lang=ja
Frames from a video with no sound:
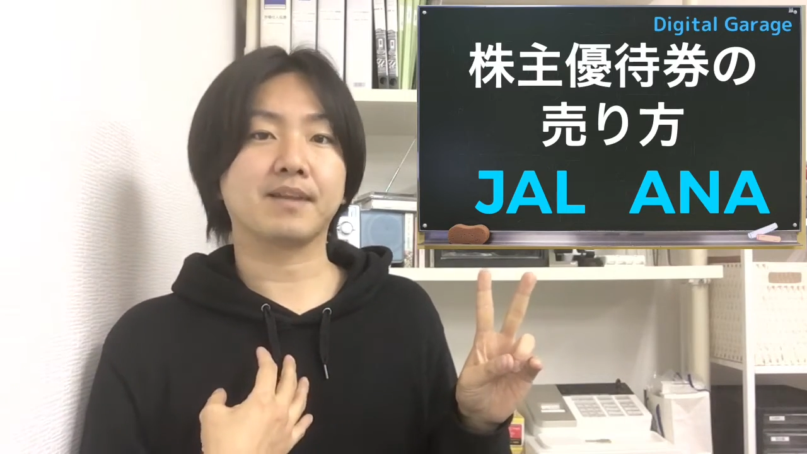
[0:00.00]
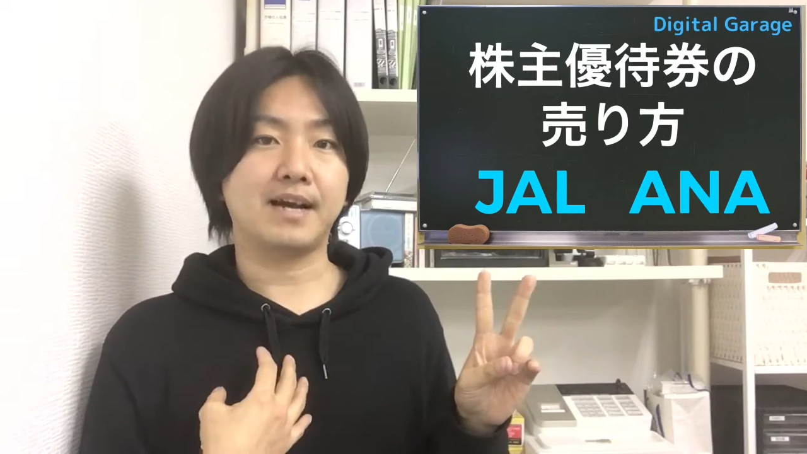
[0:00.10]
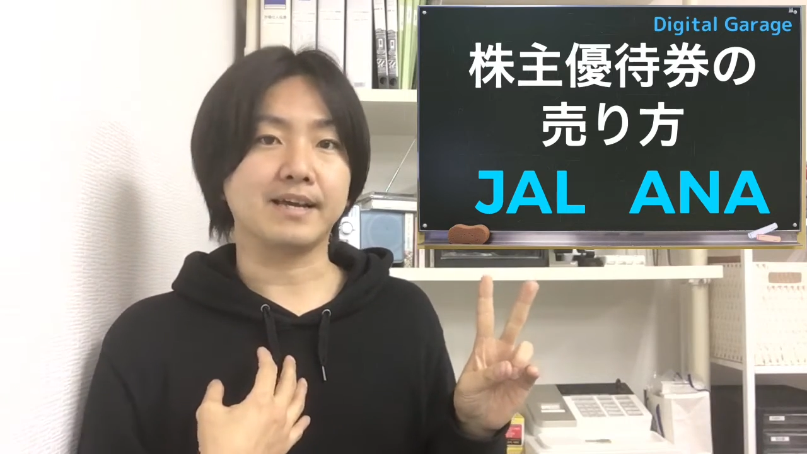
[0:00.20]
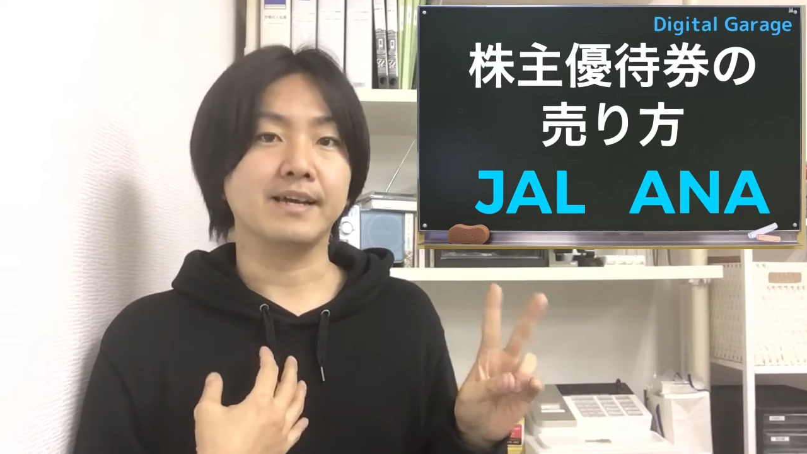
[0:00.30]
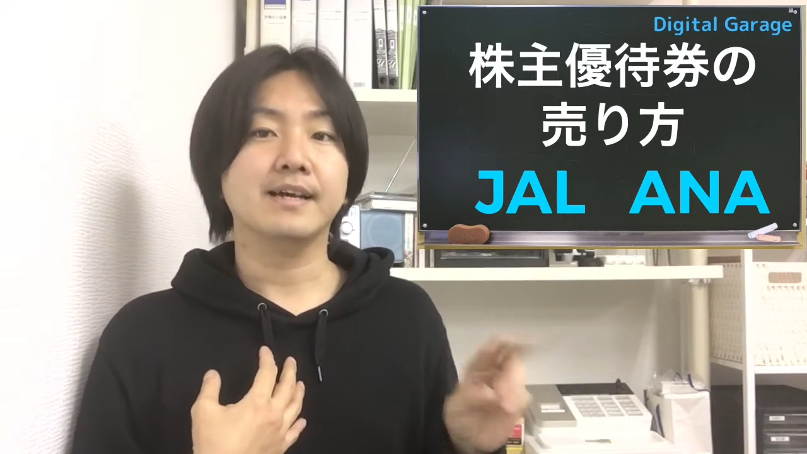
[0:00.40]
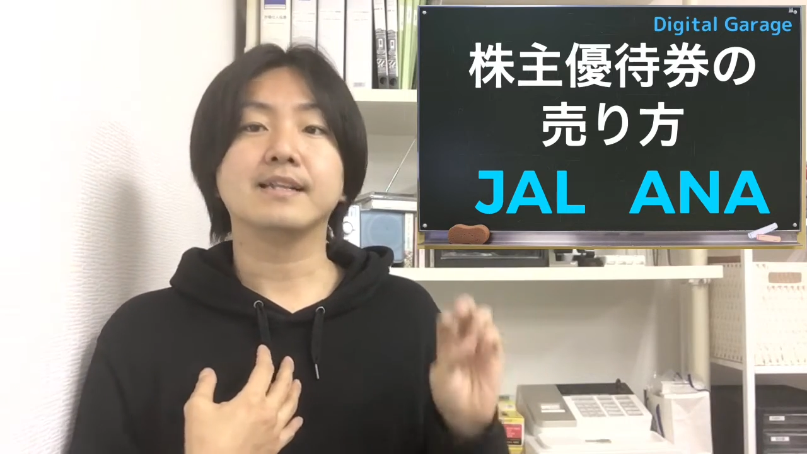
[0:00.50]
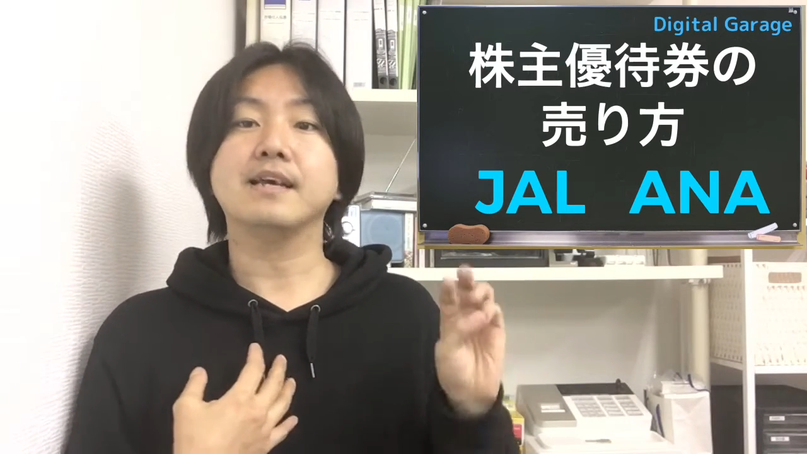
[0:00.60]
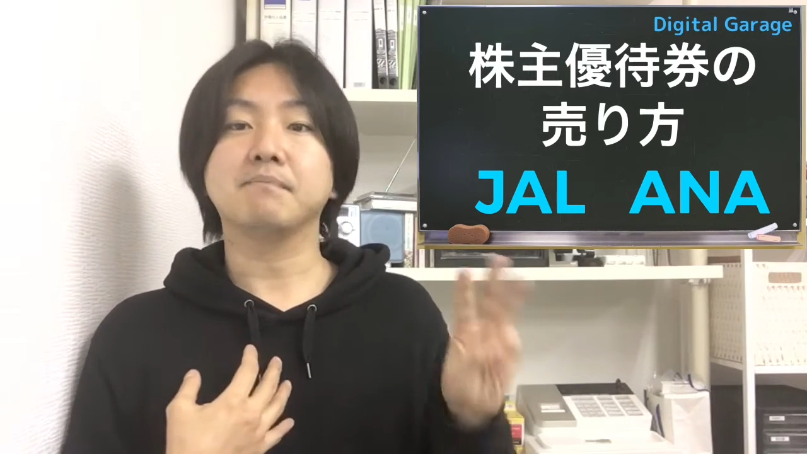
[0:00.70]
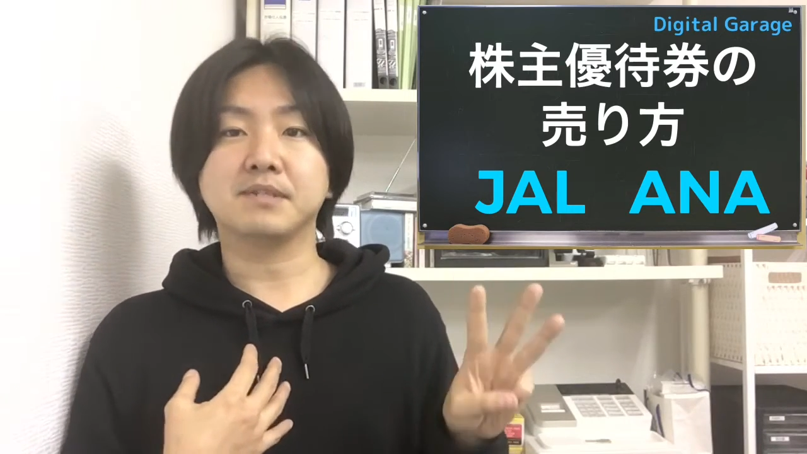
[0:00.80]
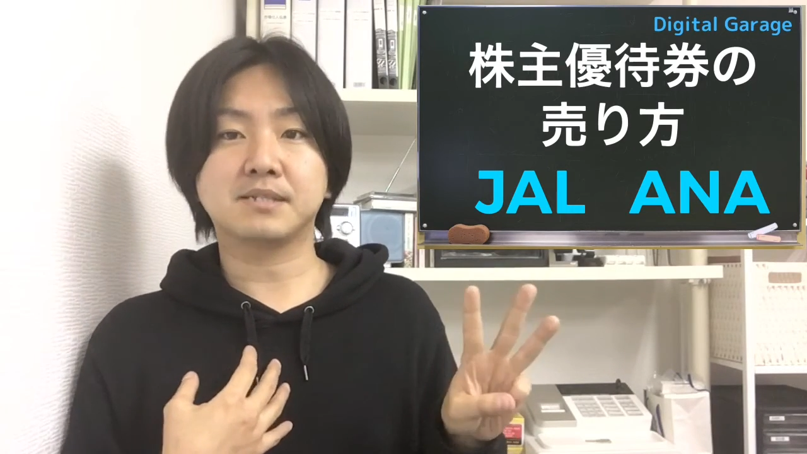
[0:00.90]
はい、
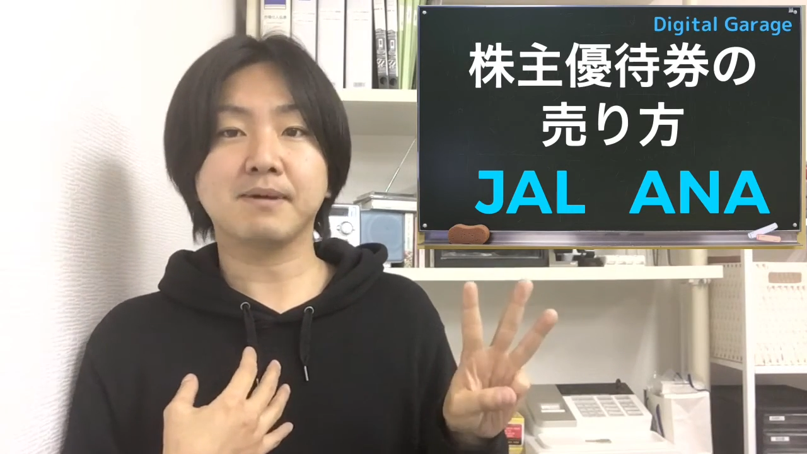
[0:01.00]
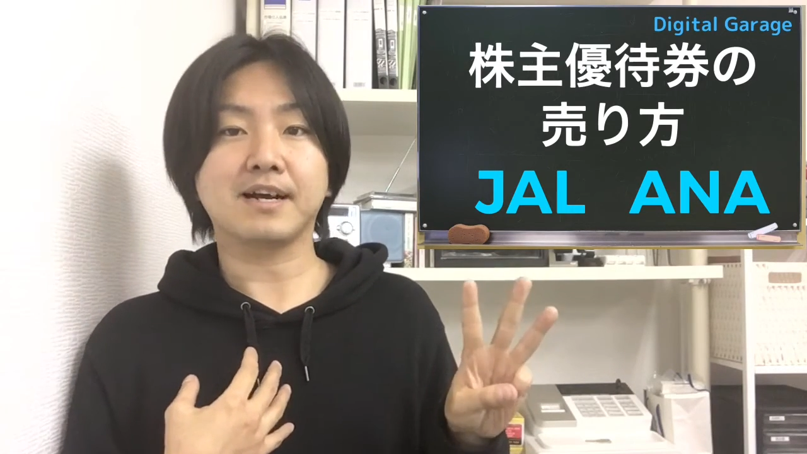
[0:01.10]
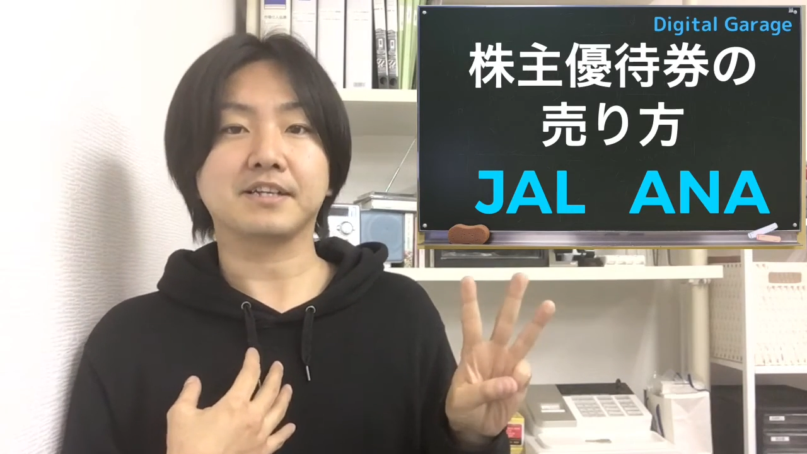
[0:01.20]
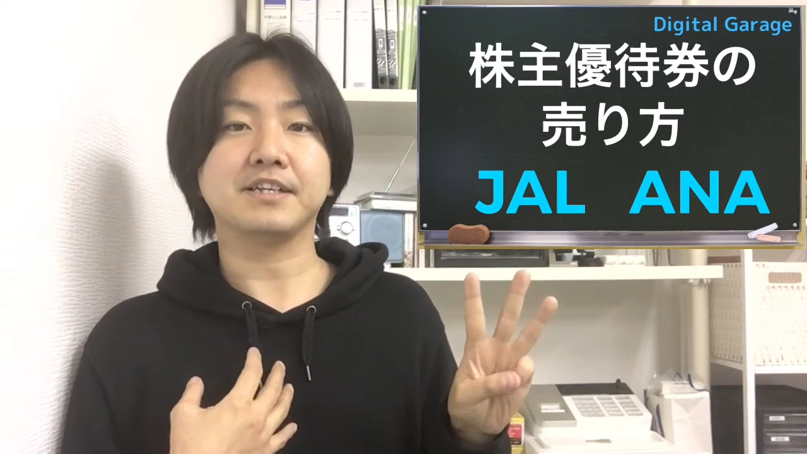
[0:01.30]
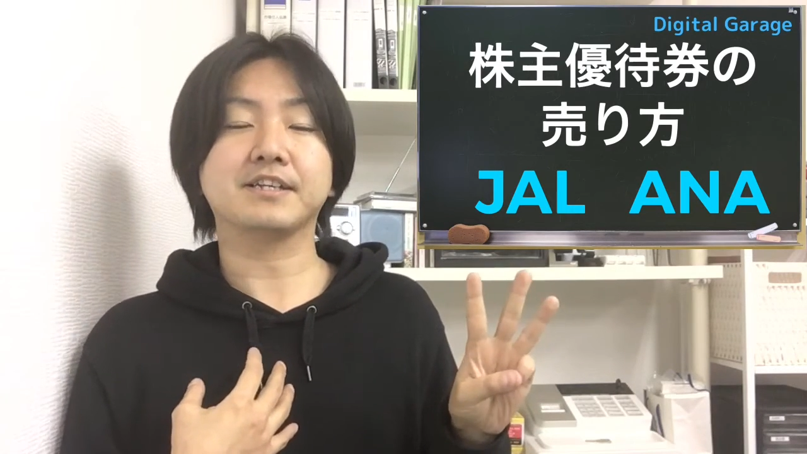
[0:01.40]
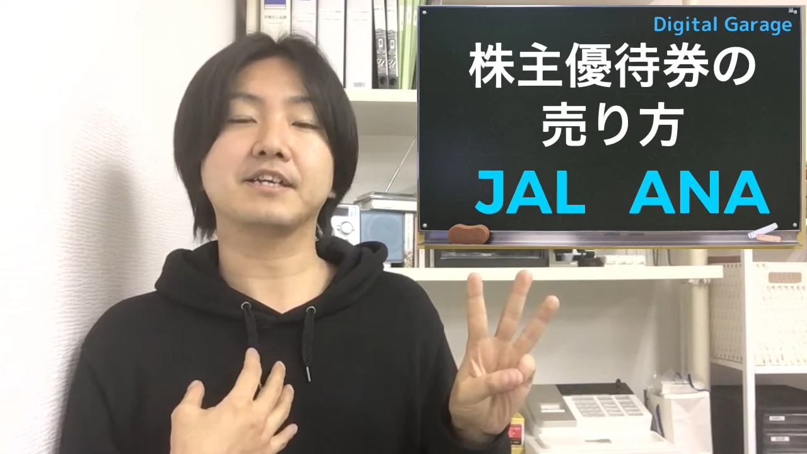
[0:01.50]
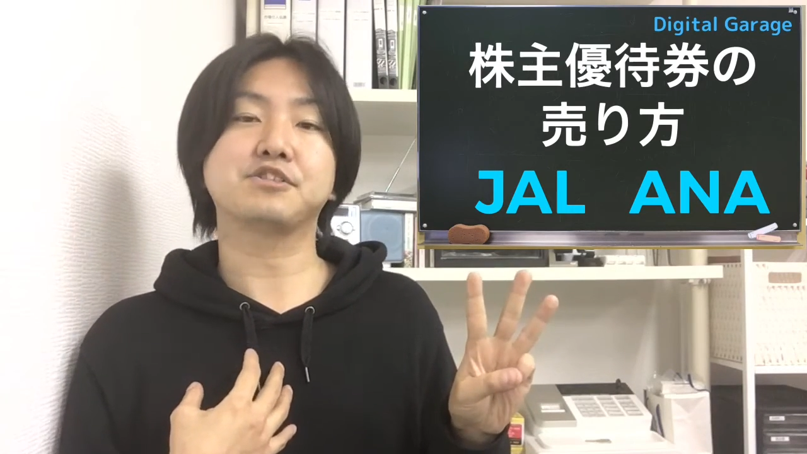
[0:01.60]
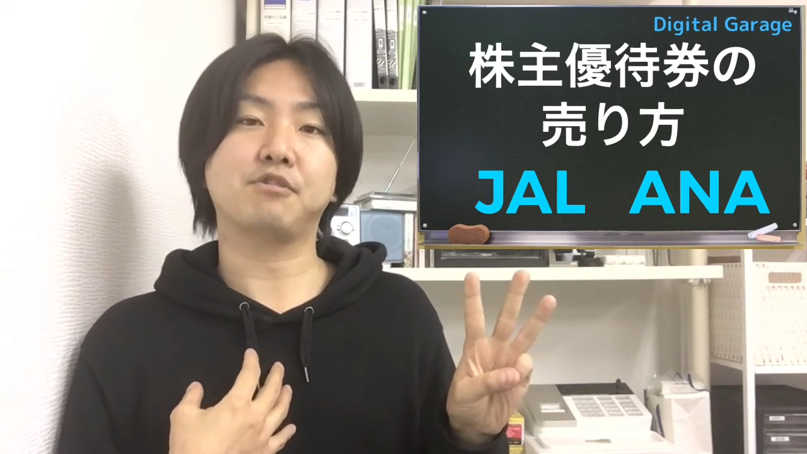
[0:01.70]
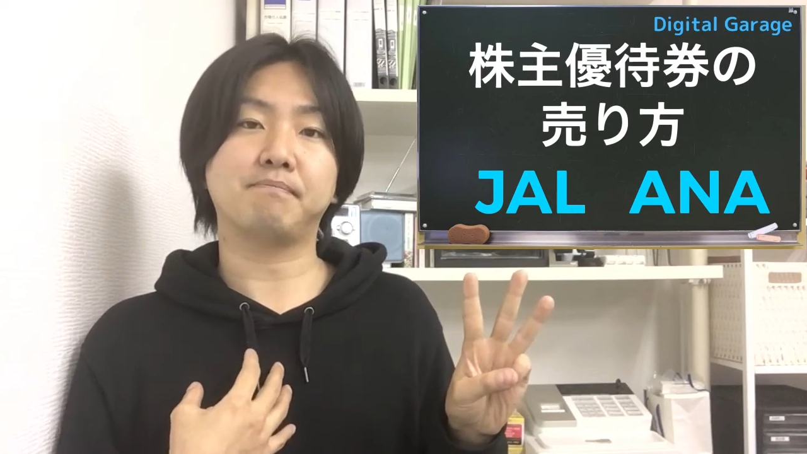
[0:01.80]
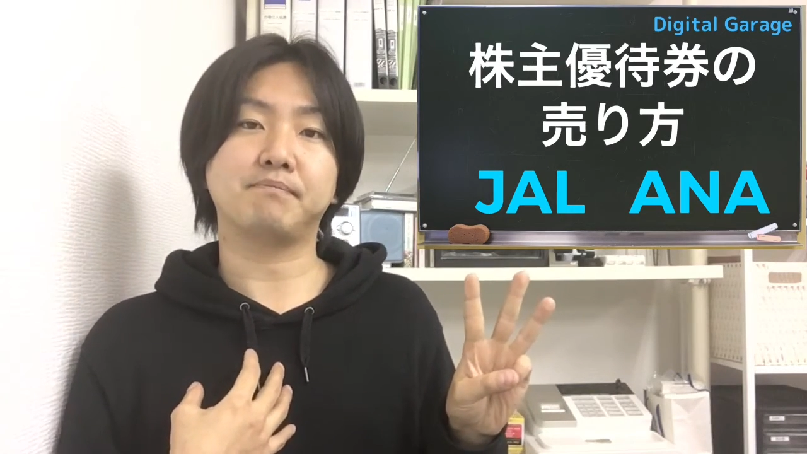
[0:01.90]
で3つ目が金券
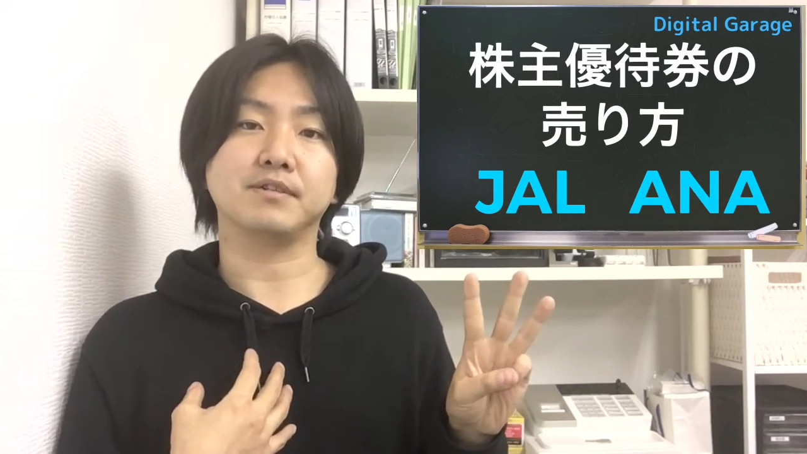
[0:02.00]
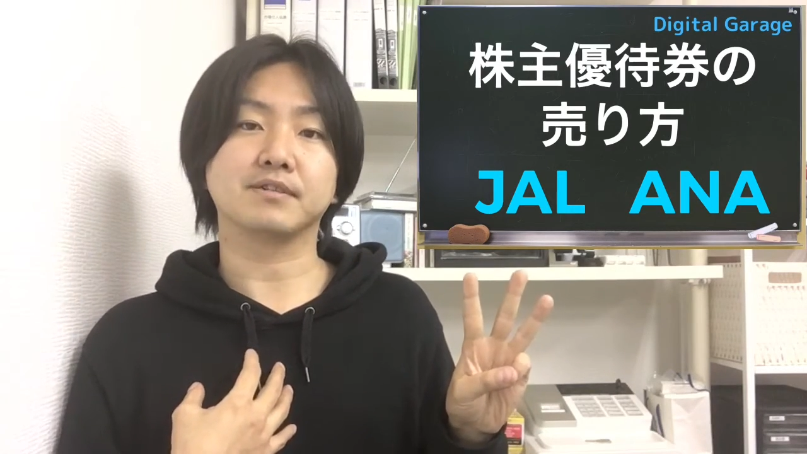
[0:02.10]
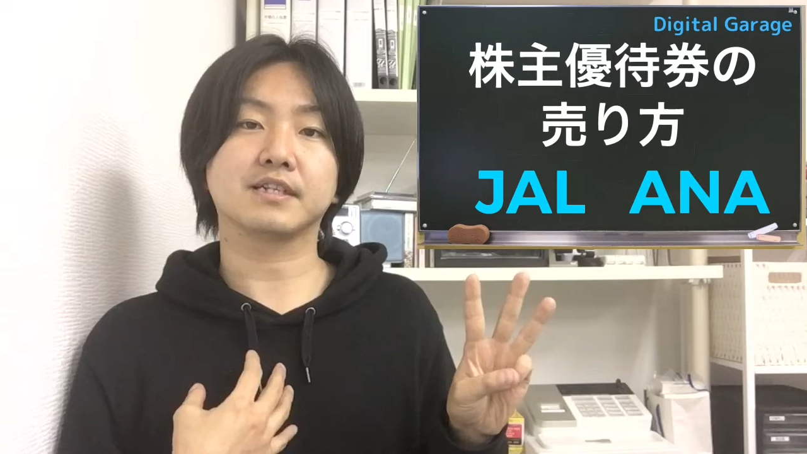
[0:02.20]
ショップ